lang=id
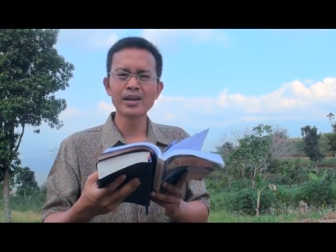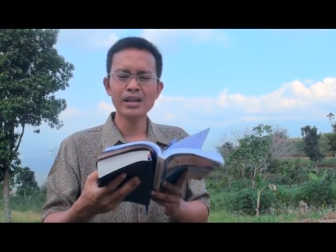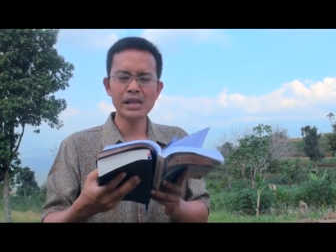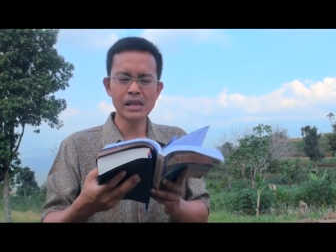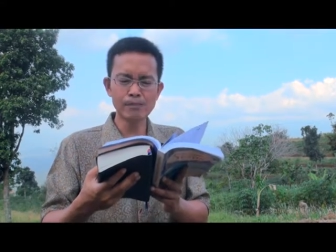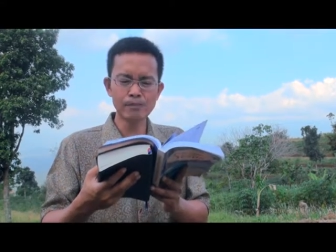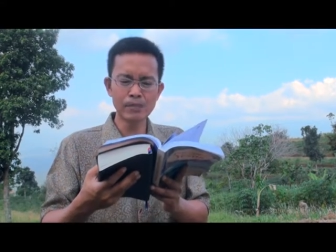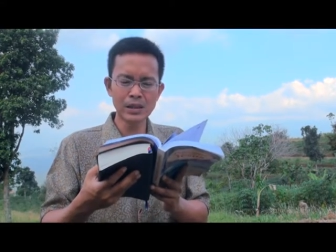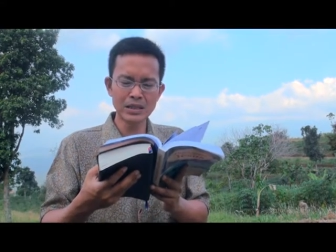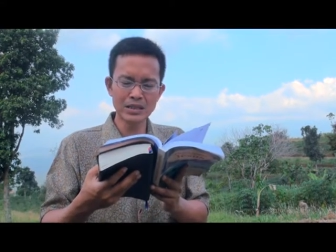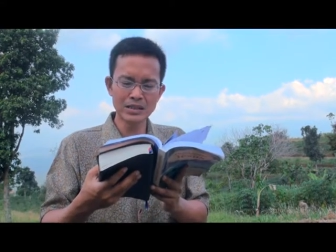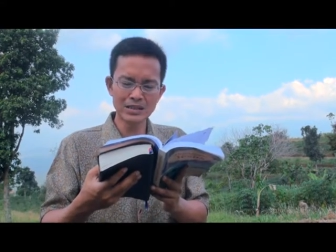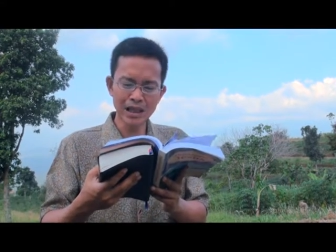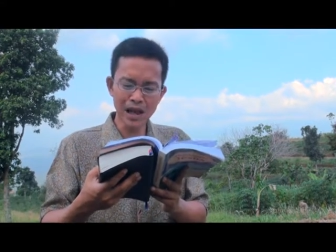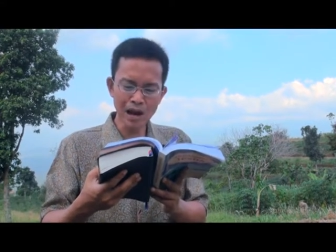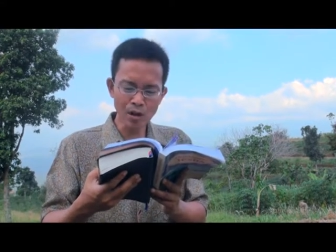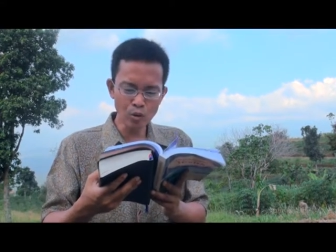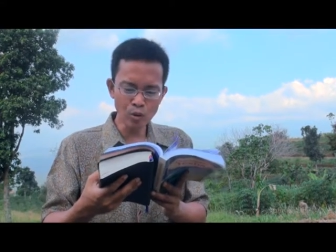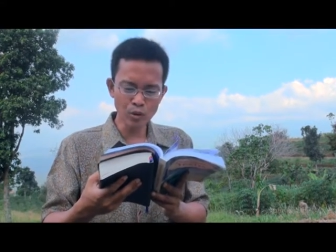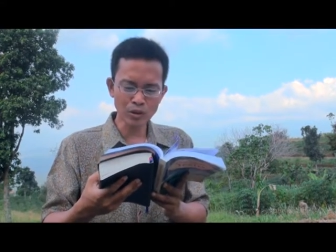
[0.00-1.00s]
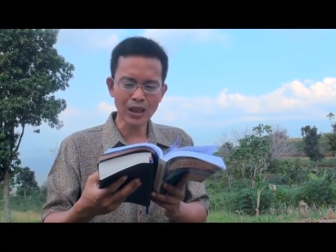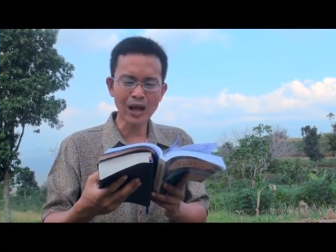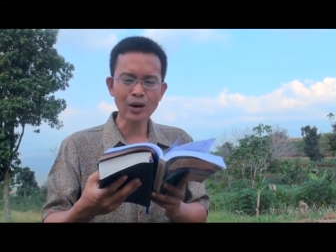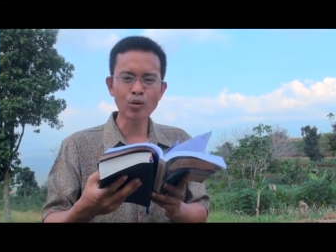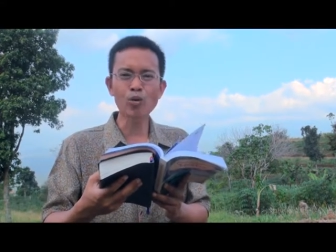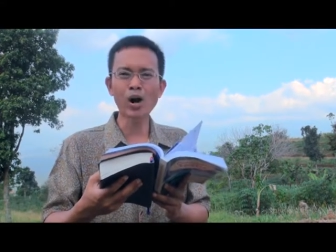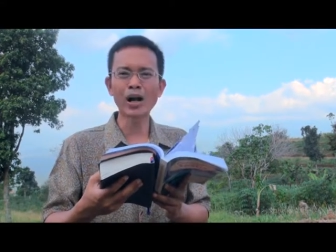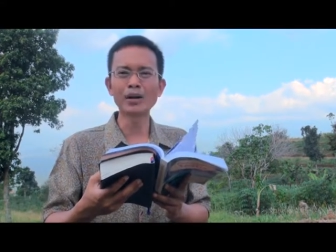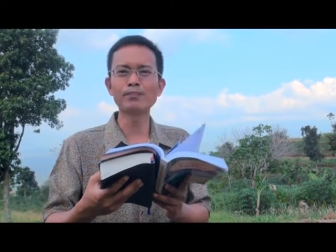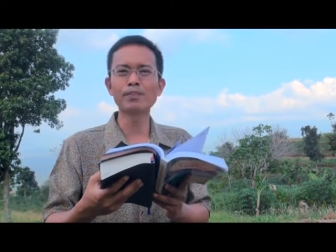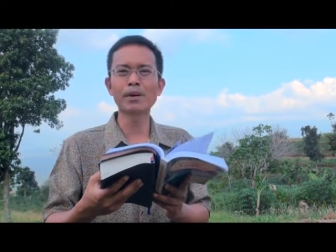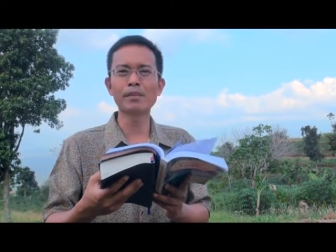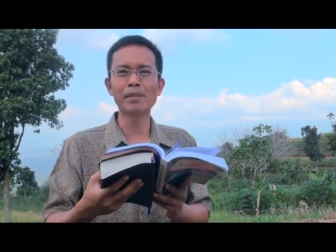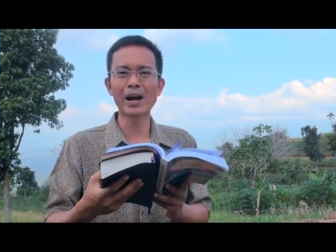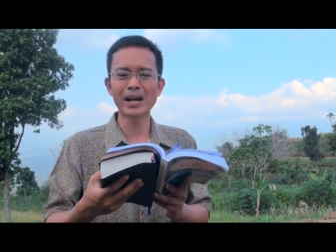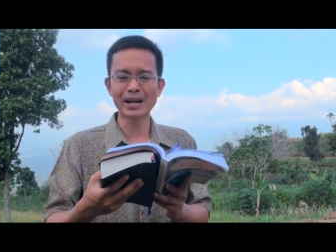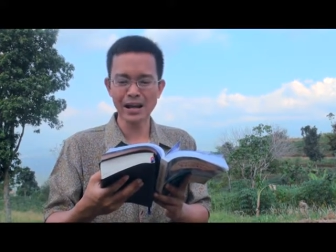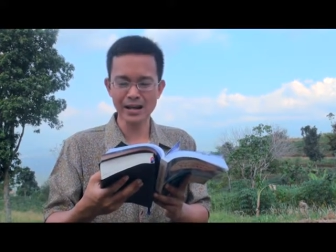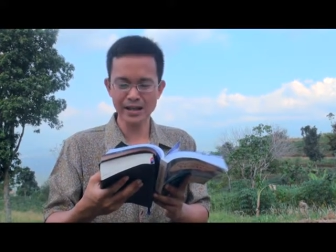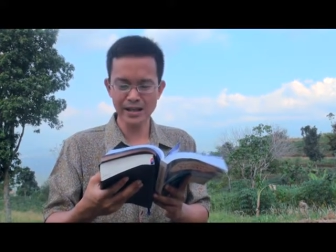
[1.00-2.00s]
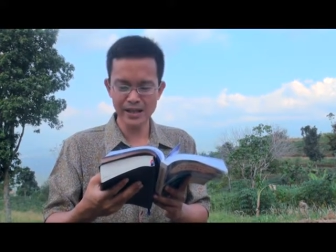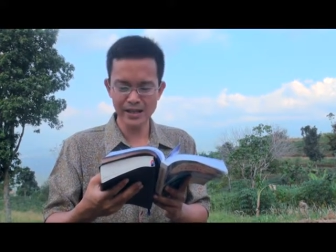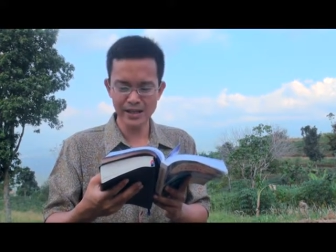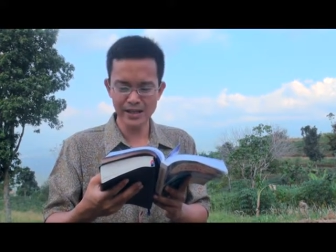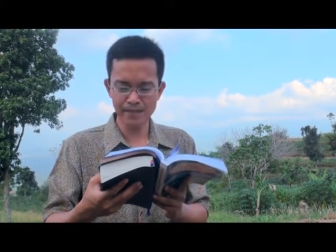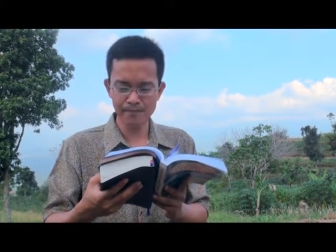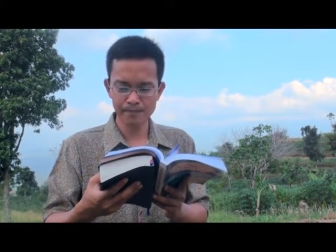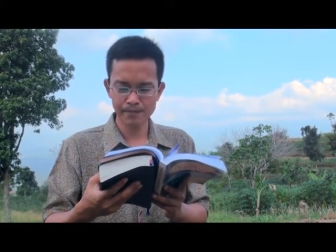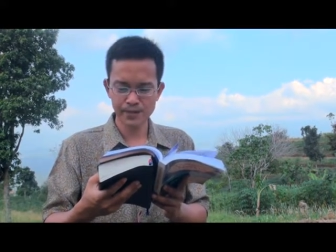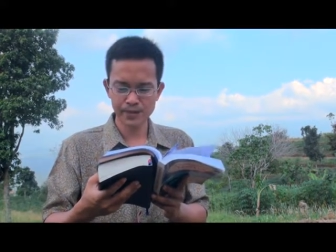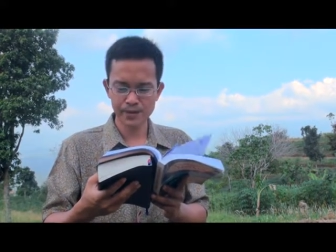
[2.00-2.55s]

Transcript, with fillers: Iblis tahu taruhan permainan ini.